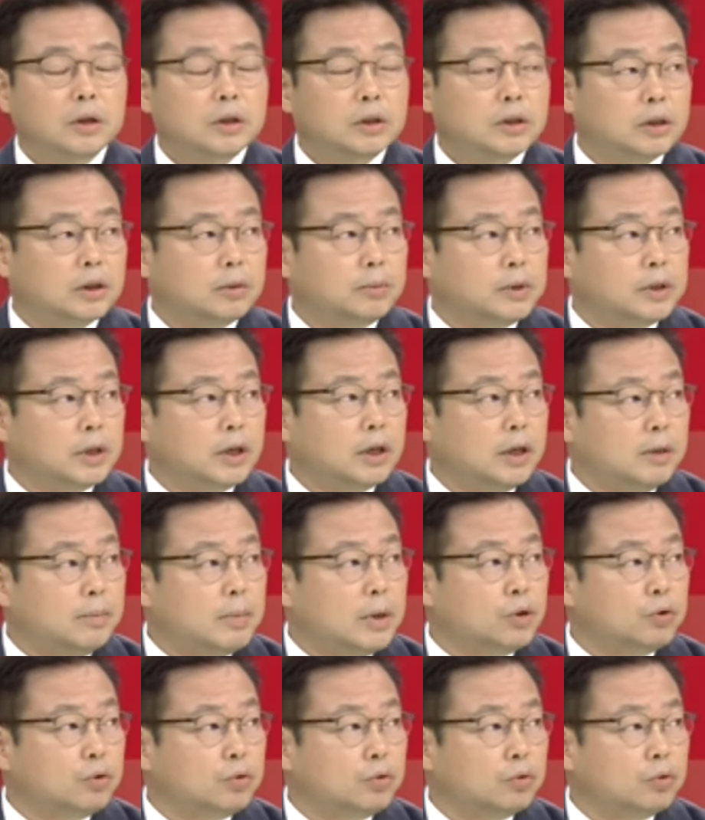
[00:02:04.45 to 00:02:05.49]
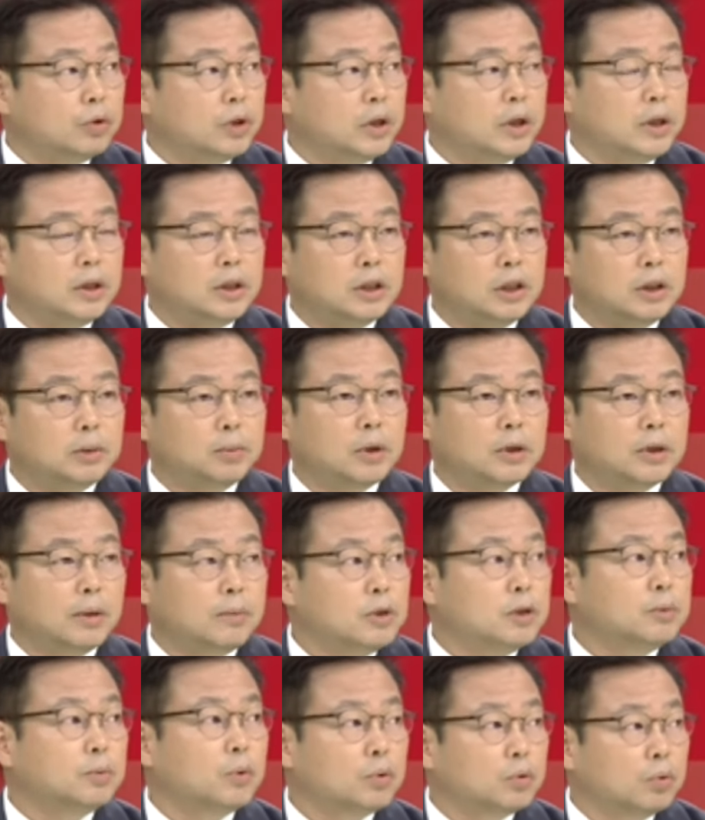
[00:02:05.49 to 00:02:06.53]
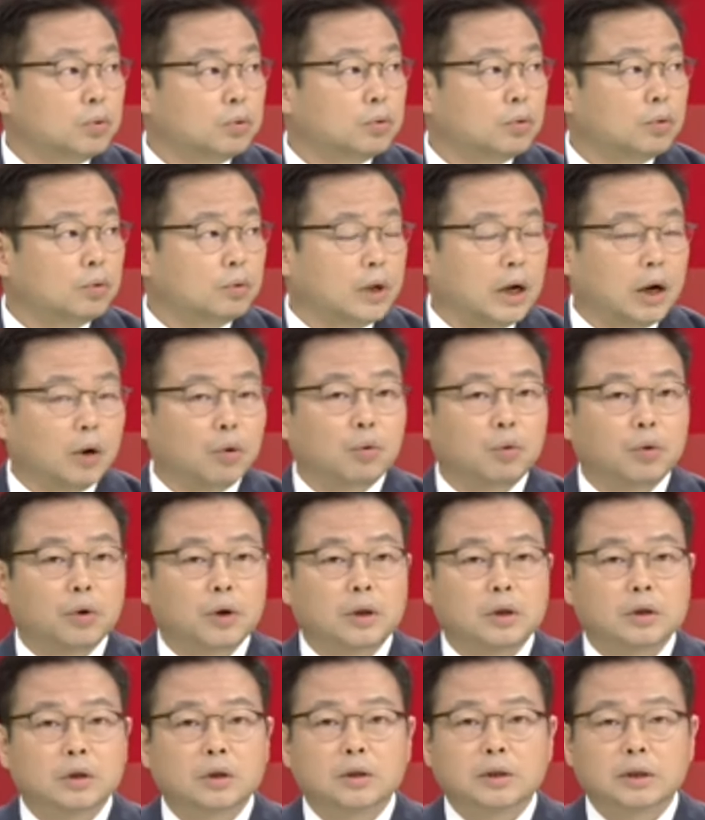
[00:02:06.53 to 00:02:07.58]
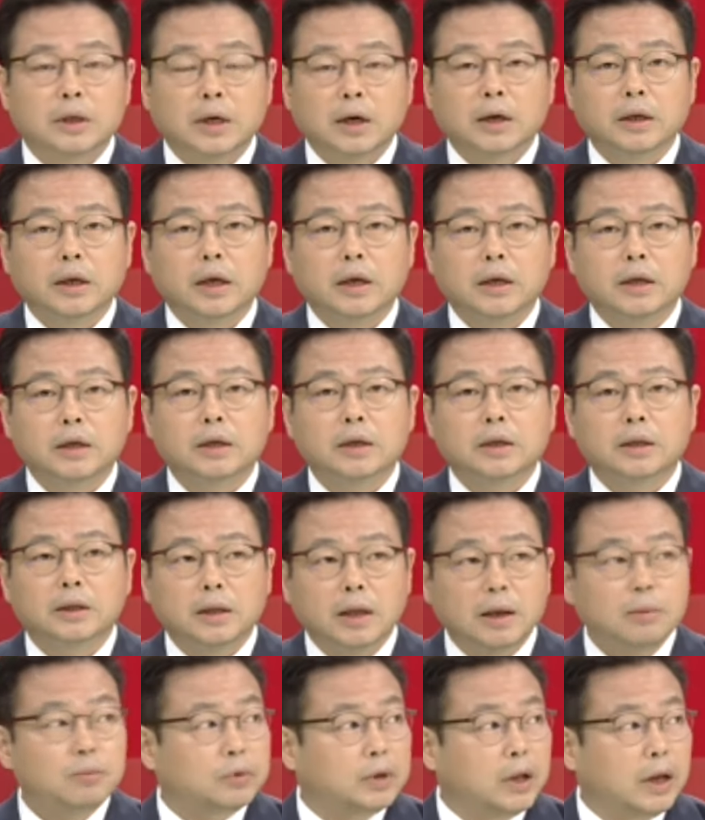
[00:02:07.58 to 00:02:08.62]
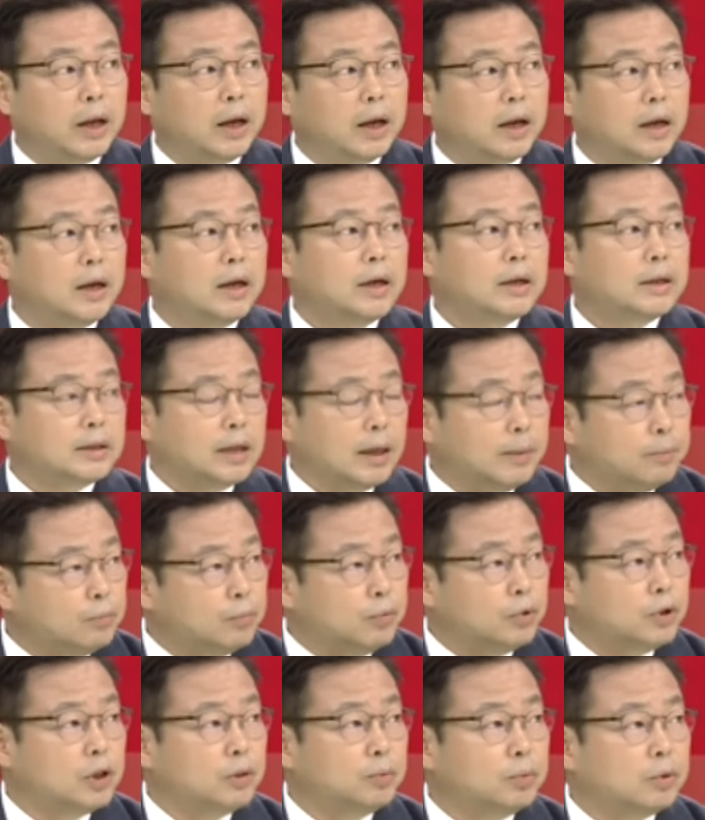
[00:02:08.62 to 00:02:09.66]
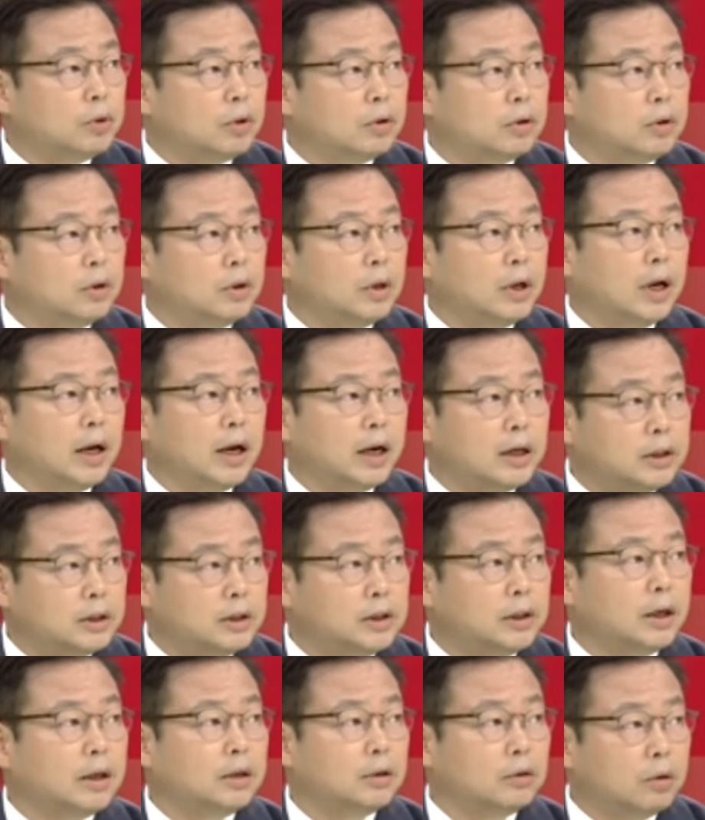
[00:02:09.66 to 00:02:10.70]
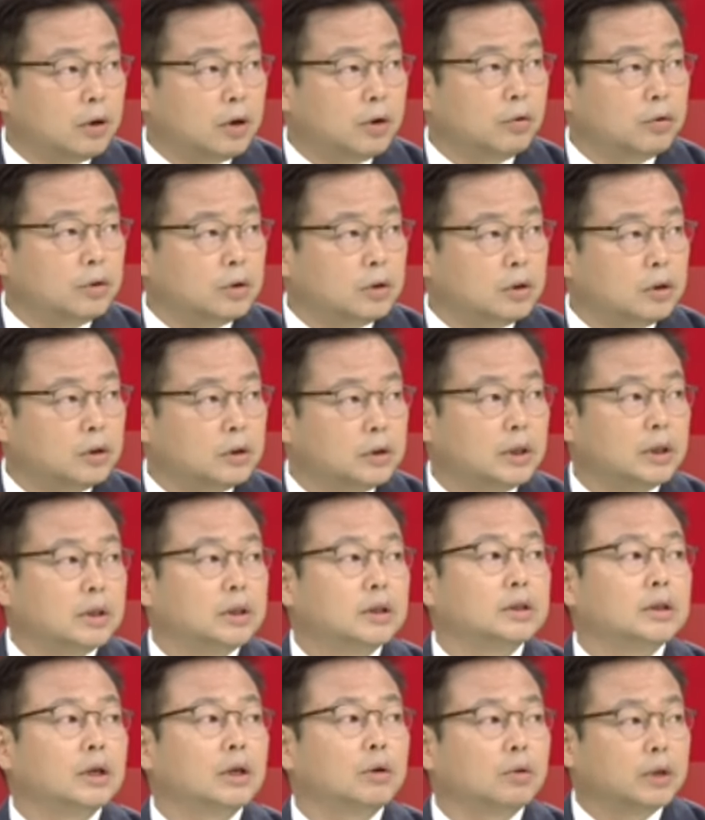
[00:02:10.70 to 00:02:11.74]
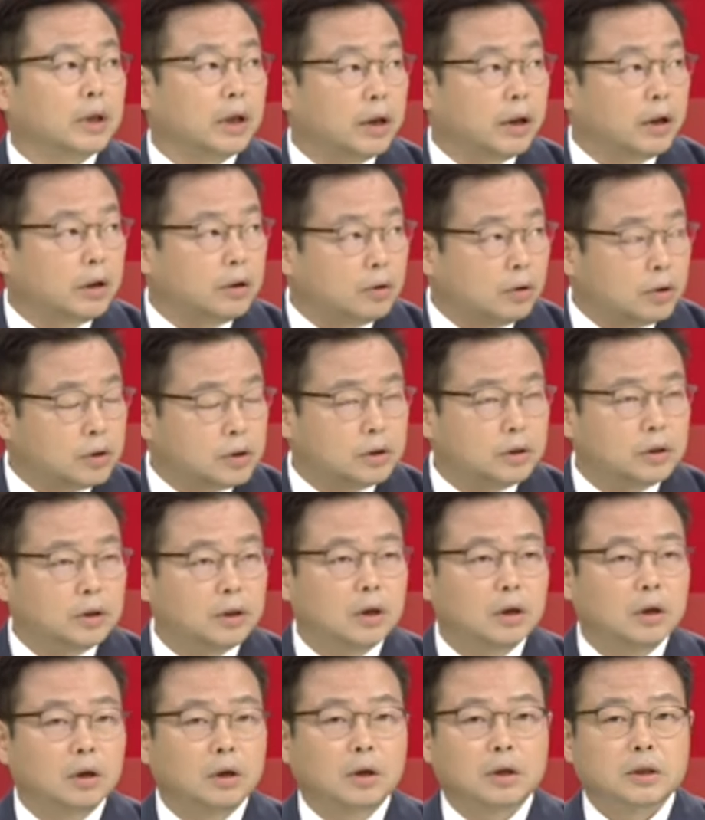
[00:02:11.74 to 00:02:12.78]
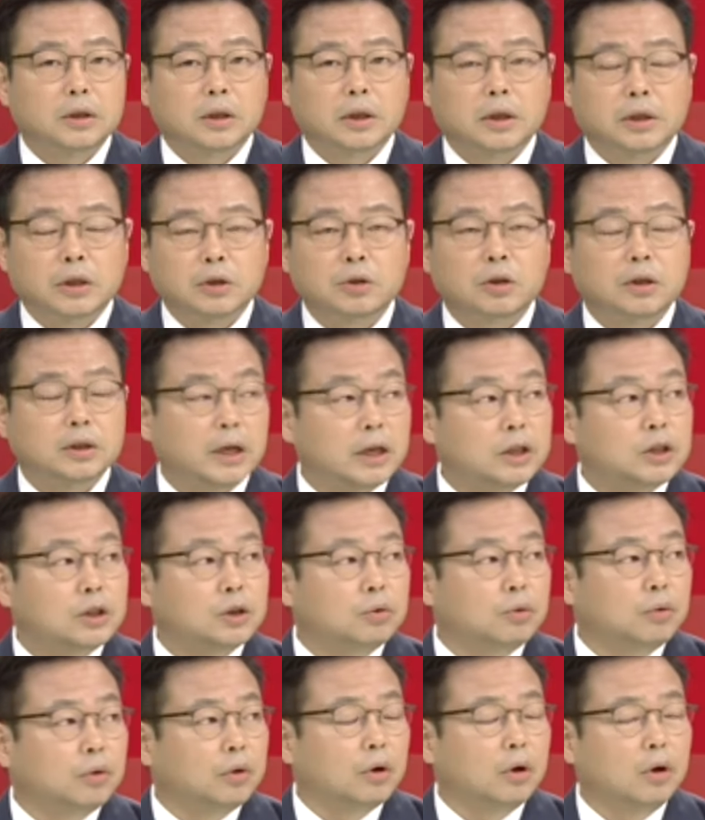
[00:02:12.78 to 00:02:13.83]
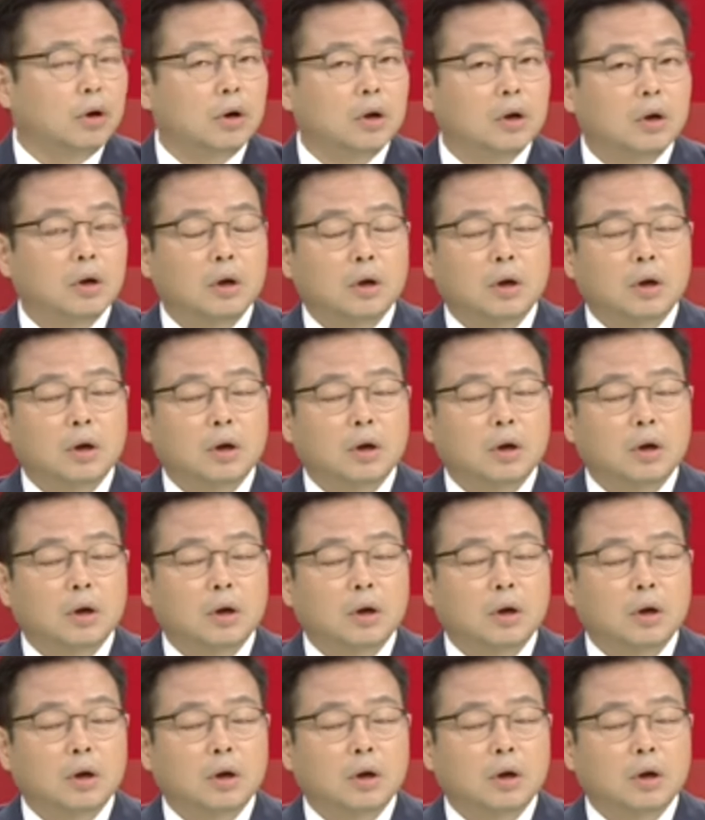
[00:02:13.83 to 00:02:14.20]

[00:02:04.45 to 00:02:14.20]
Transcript: 지금 이제 일매출이 20억, 30억 정도 나오고 있는 상황에 있기 때문에 3분기부터는 확실한 턴어라운드, 이제 흑자로 된 것은 이제 기정사실이고요.